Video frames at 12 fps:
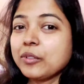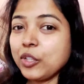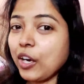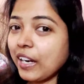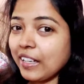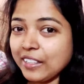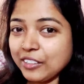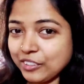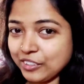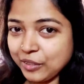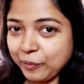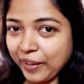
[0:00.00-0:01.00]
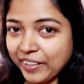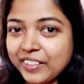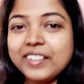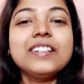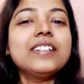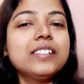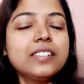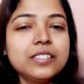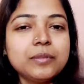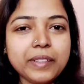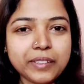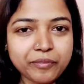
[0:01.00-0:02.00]
সকালে হচ্ছে ম্যাগি
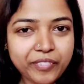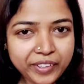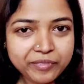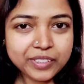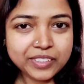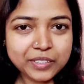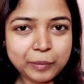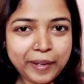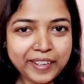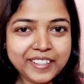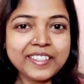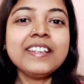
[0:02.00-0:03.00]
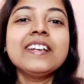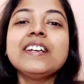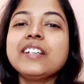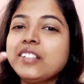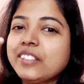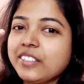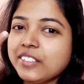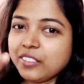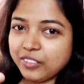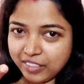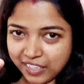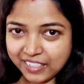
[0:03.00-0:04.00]
মানে ব্রেকফাস্টে ম্যাগি
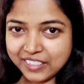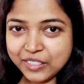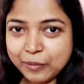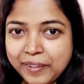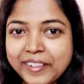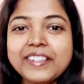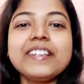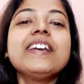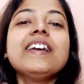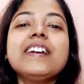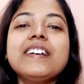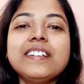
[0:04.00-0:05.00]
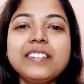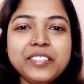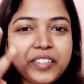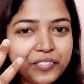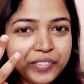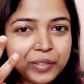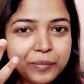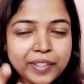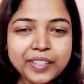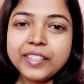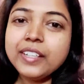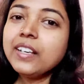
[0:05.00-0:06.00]
লাঞ্চে ম্যাগি টিফিনে
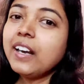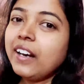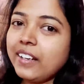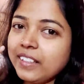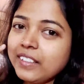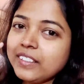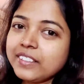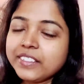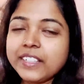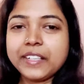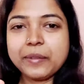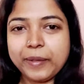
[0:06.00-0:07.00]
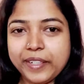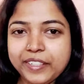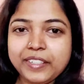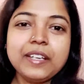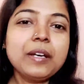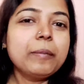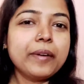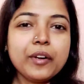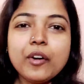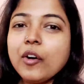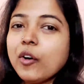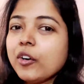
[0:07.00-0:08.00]
ম্যাগি আর ডিনারে ম্যাগি মানে
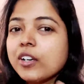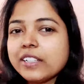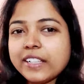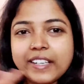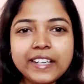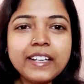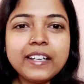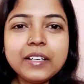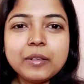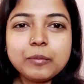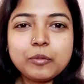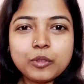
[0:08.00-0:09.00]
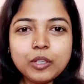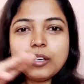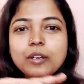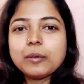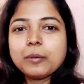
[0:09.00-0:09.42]
হোল ডে পুরো